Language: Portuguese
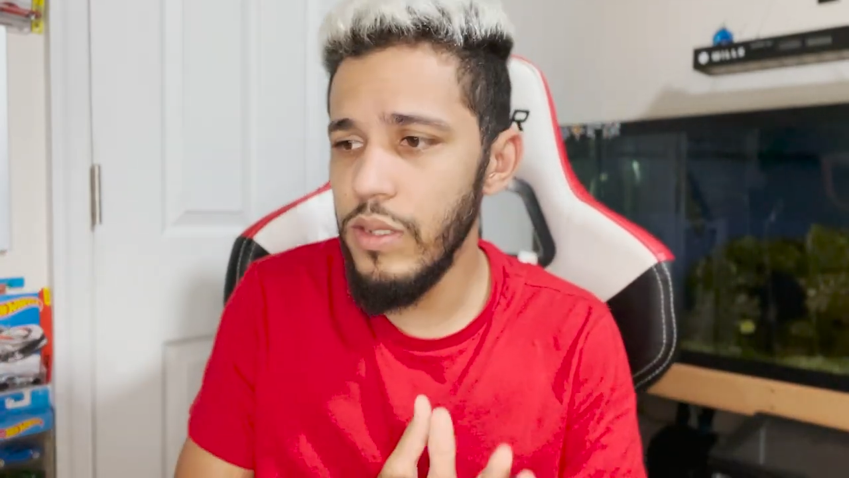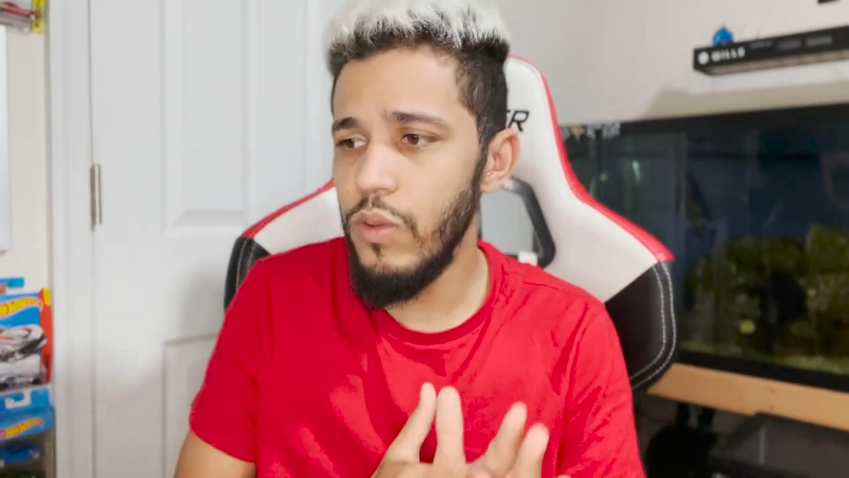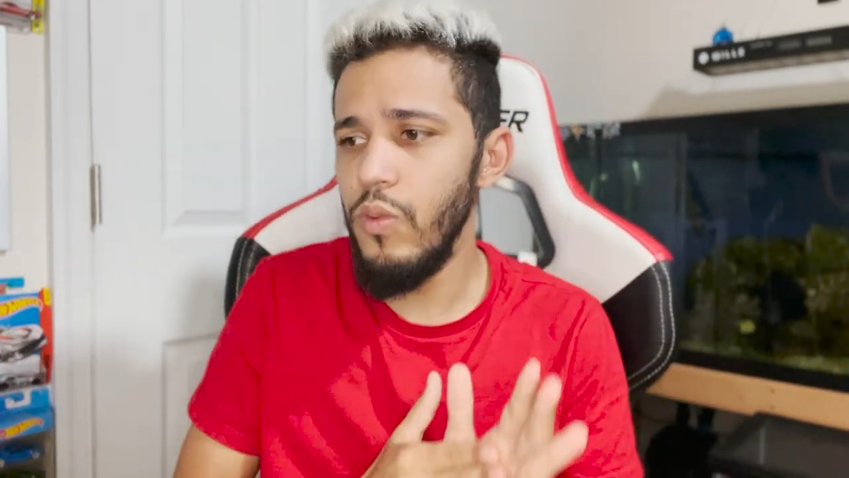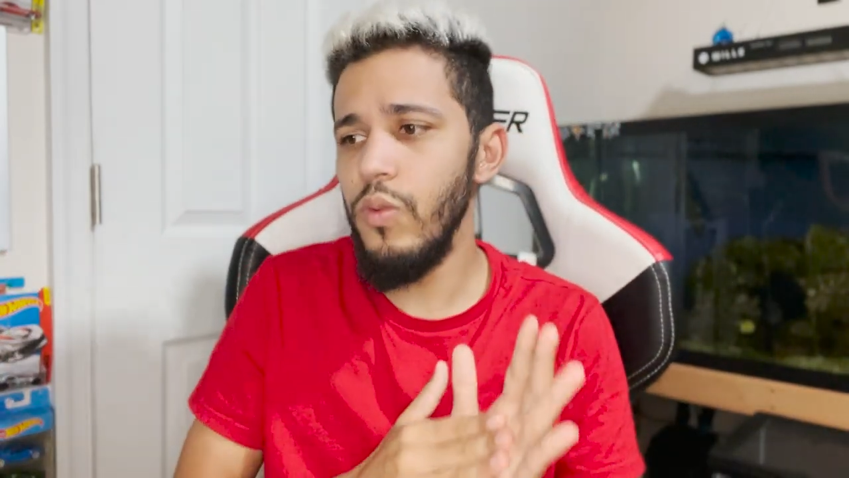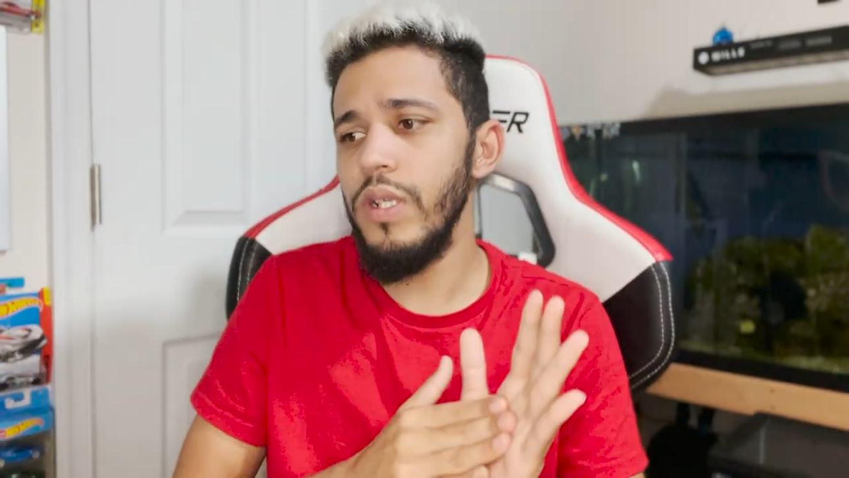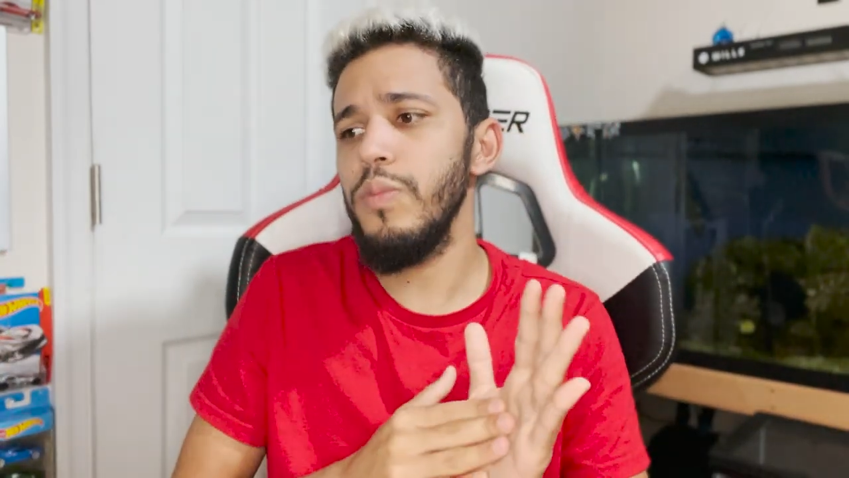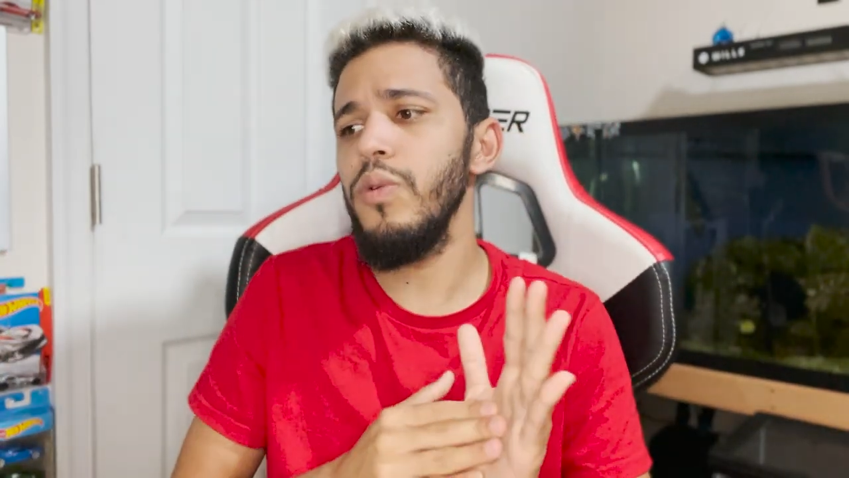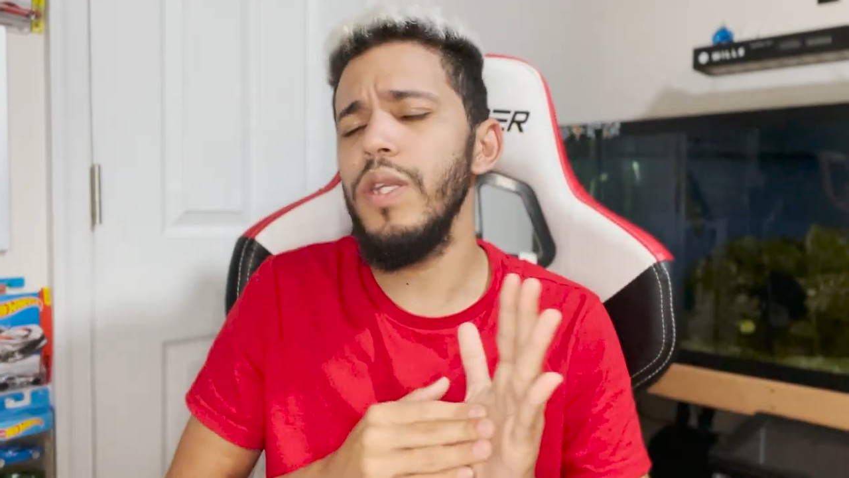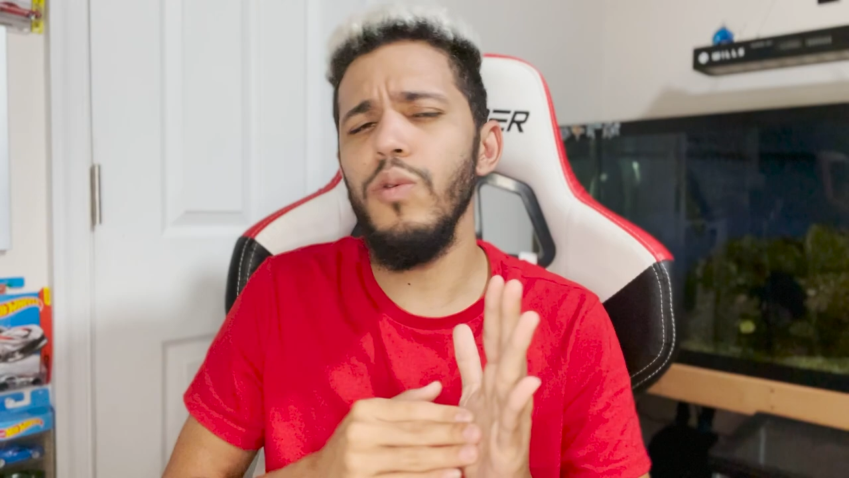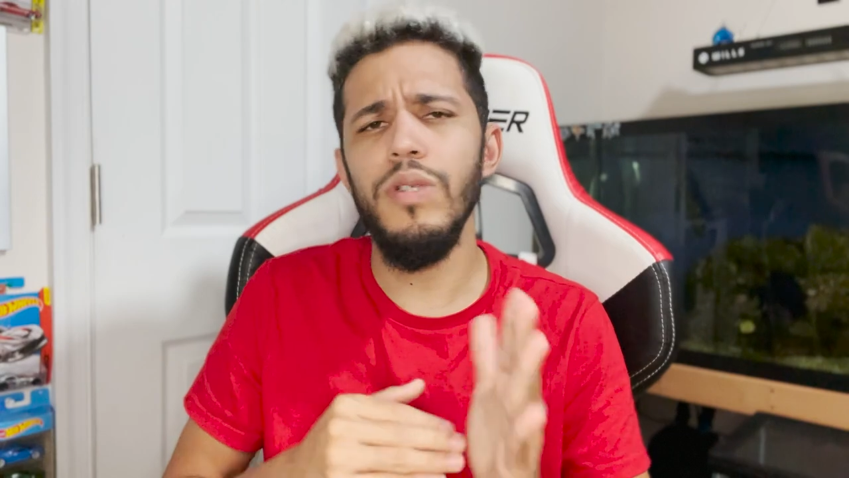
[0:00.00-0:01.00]
Com
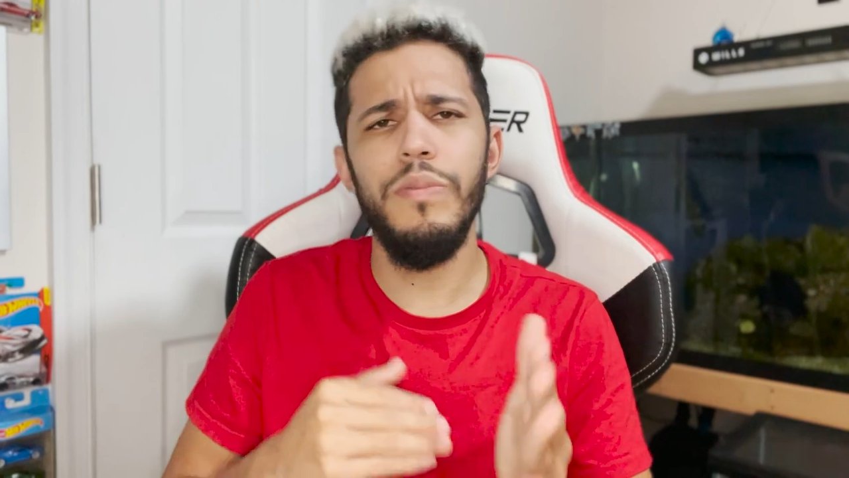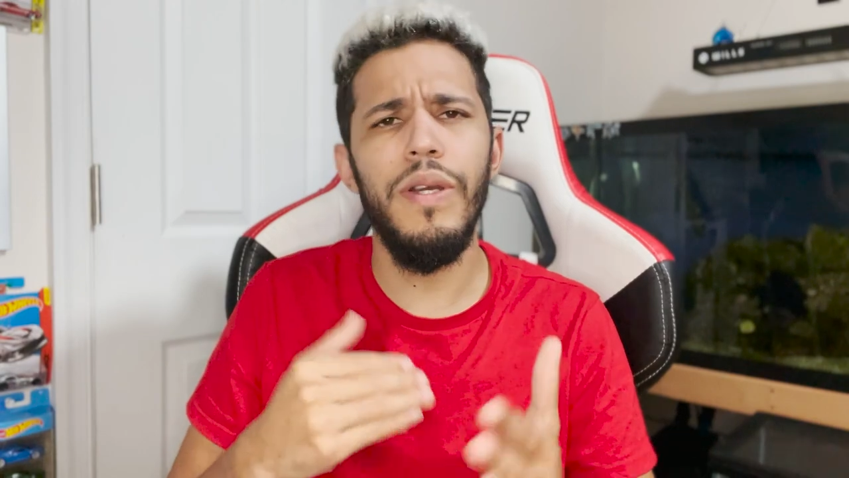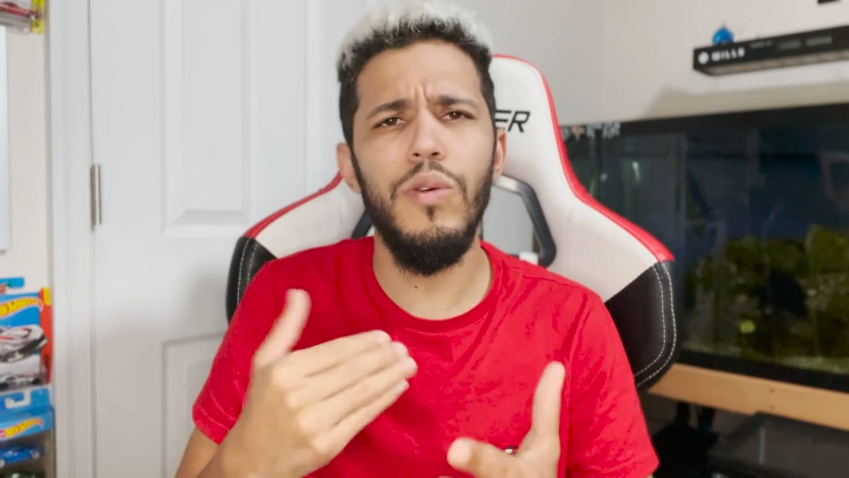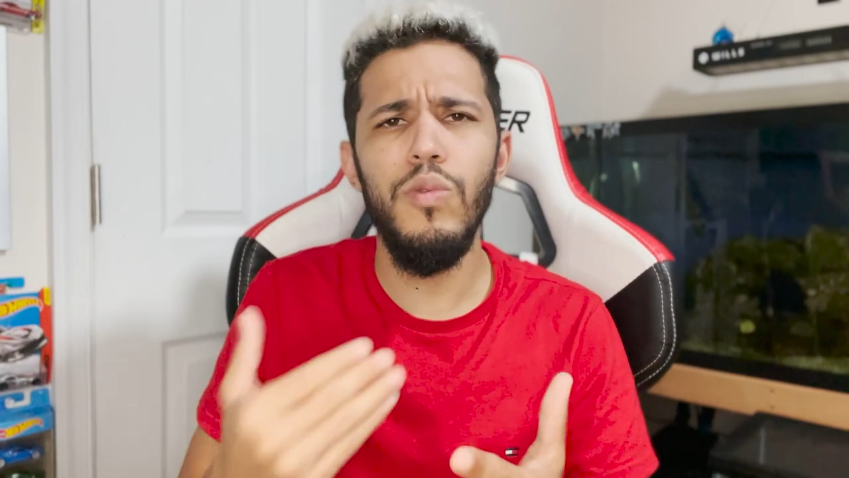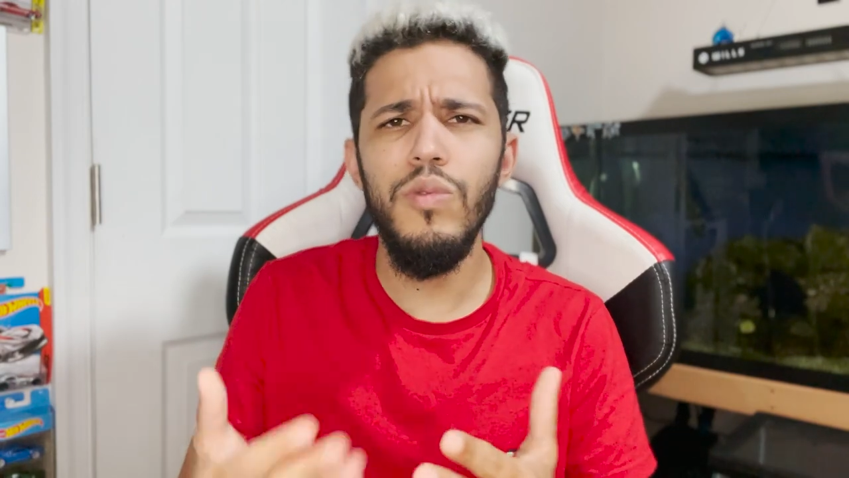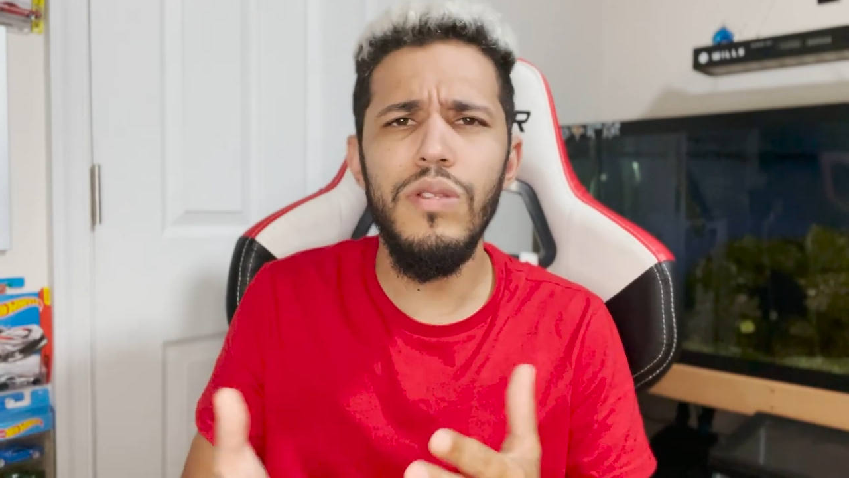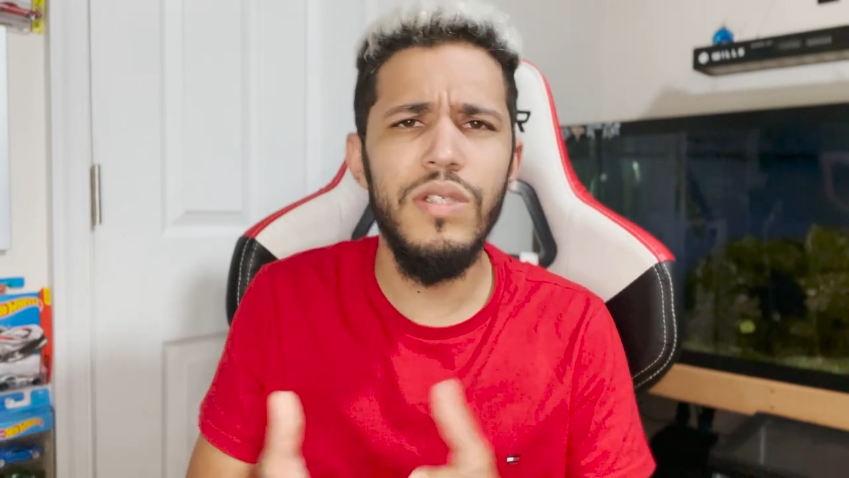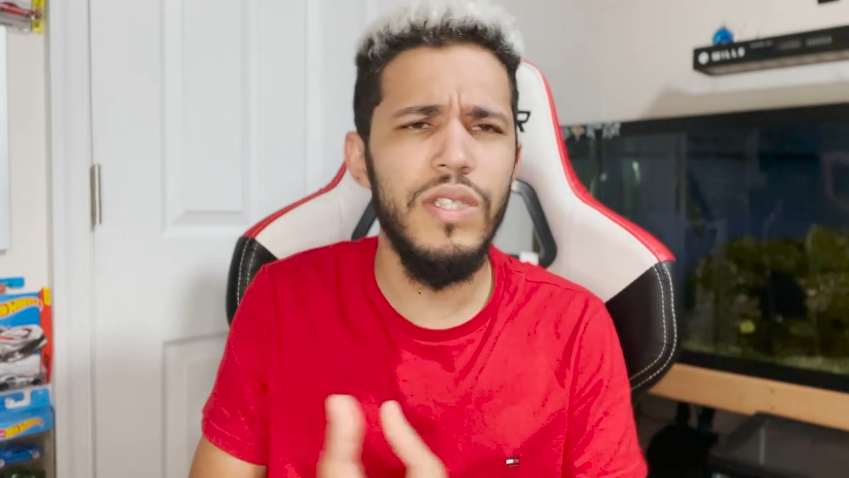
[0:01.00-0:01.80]
respondendo algumas perguntas,